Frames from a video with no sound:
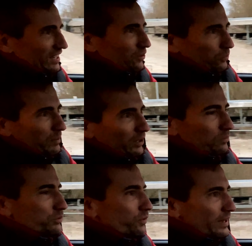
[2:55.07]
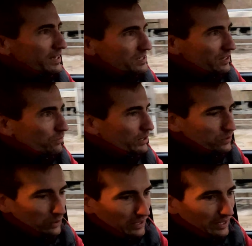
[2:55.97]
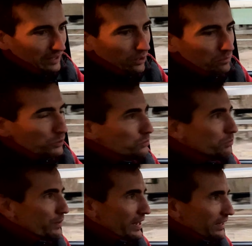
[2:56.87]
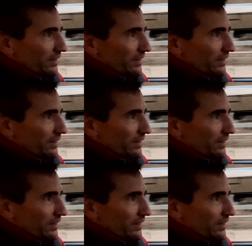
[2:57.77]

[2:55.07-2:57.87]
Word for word: Donc ben, comme vous voyez, c'est une voiture qui est comme toute moderne,